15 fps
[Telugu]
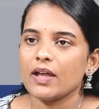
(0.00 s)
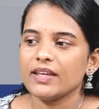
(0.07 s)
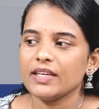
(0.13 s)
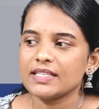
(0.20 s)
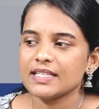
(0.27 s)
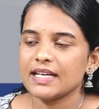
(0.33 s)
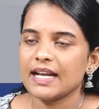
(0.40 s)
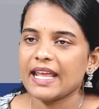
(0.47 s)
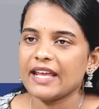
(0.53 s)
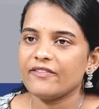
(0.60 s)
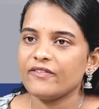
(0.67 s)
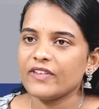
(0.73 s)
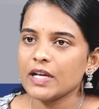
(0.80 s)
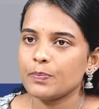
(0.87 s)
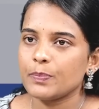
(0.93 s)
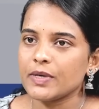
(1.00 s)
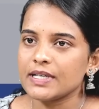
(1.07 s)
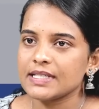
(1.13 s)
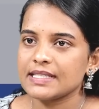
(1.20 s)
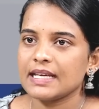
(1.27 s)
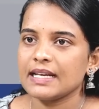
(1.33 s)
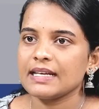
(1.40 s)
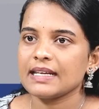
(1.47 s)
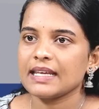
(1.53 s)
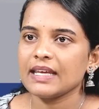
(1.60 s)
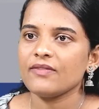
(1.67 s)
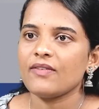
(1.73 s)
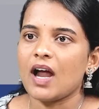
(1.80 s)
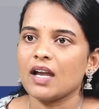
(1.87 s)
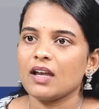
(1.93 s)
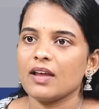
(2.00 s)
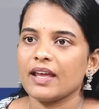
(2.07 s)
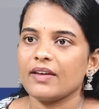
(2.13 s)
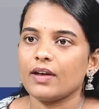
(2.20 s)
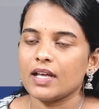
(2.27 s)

ఈచ్ అండ్ ఎవ్రీ పర్సన్కి వాళ్ళు